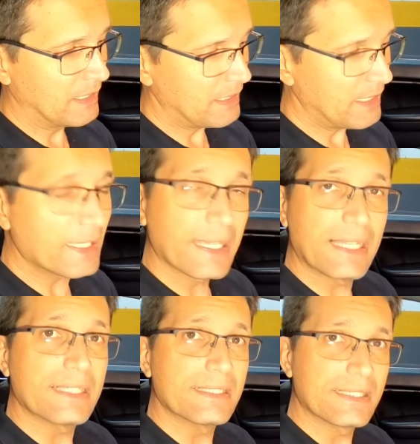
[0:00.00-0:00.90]
E
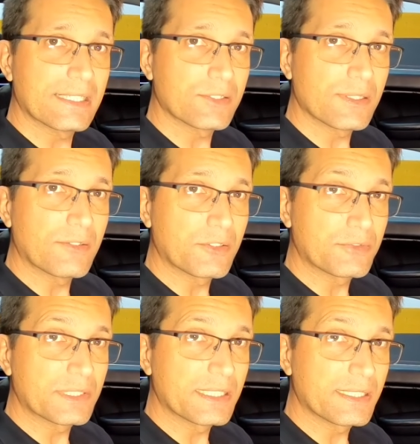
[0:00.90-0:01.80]
aquela nacional que eu
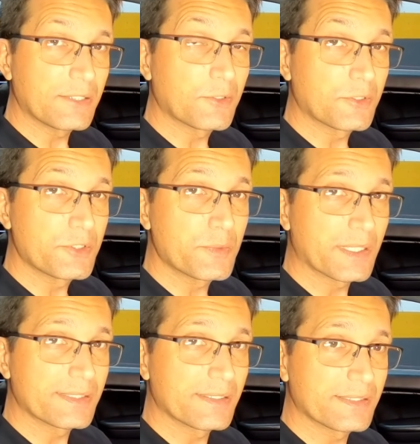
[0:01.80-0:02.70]
falei está em torno de
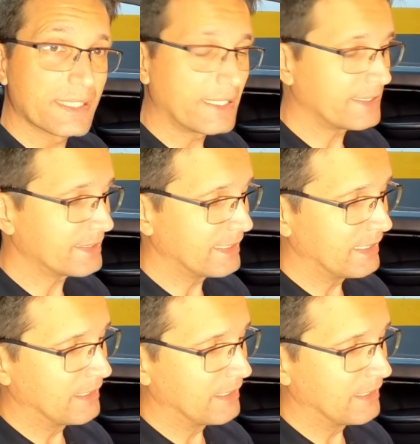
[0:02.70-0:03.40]
400 reais.